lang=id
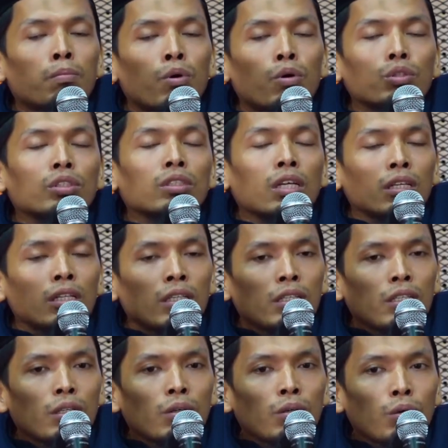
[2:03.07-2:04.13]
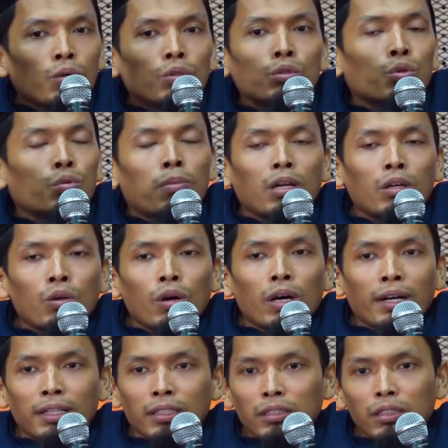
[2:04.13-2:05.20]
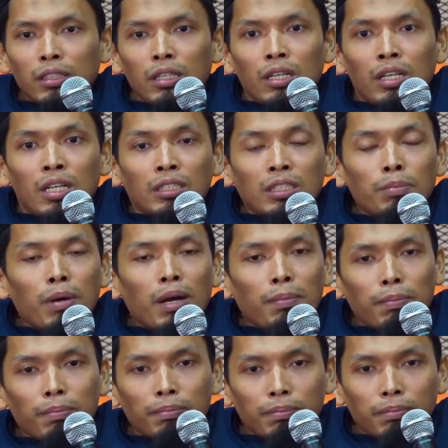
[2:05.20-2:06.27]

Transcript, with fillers: bosan untuk berdoa. Sebab